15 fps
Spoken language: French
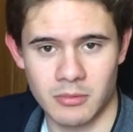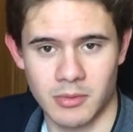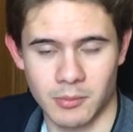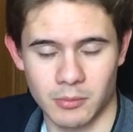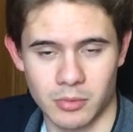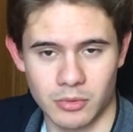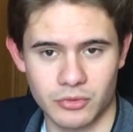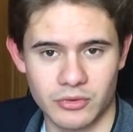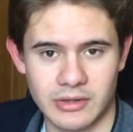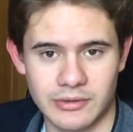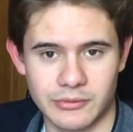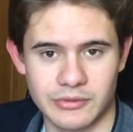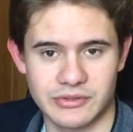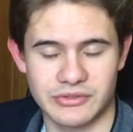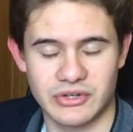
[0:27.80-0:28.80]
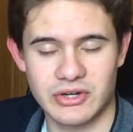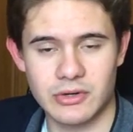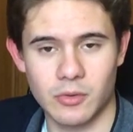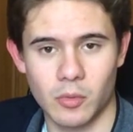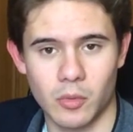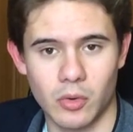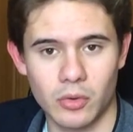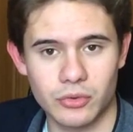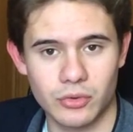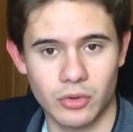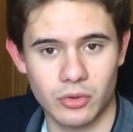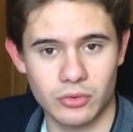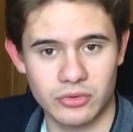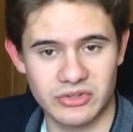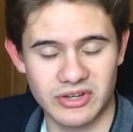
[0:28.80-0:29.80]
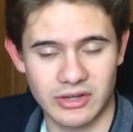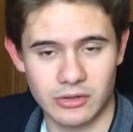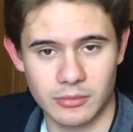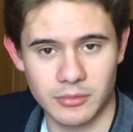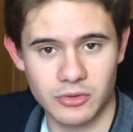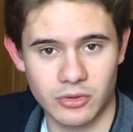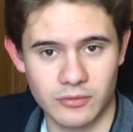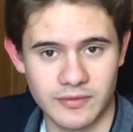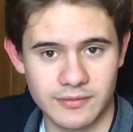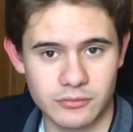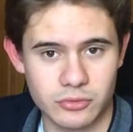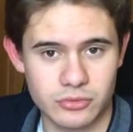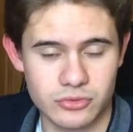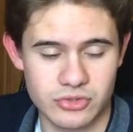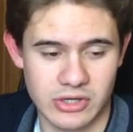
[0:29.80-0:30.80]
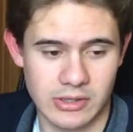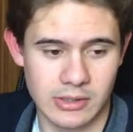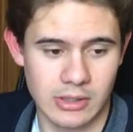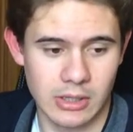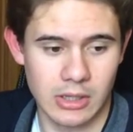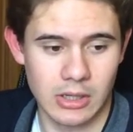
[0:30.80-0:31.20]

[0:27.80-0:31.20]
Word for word: Mais bon, pour ceux qui le connaissent déjà, on rentre directement dans le vif du sujet.